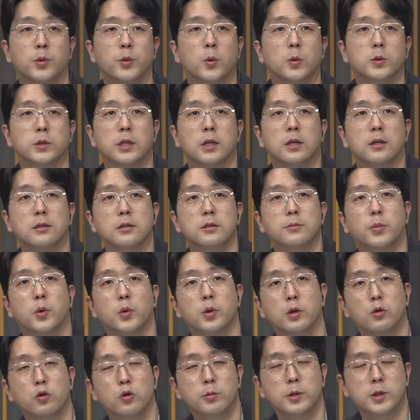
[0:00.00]
녹차 그
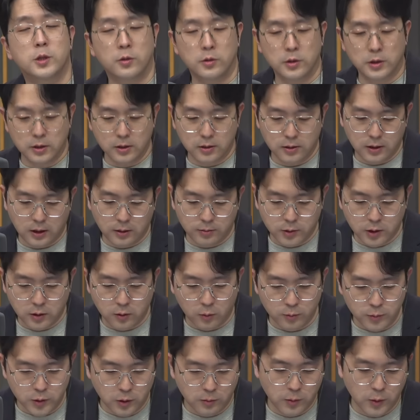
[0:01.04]
보리굴비 정식 갑자기
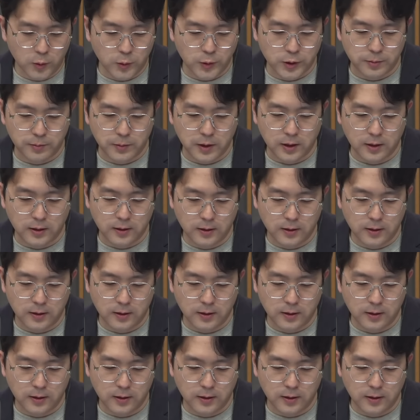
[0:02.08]
엄청 먹고 싶네.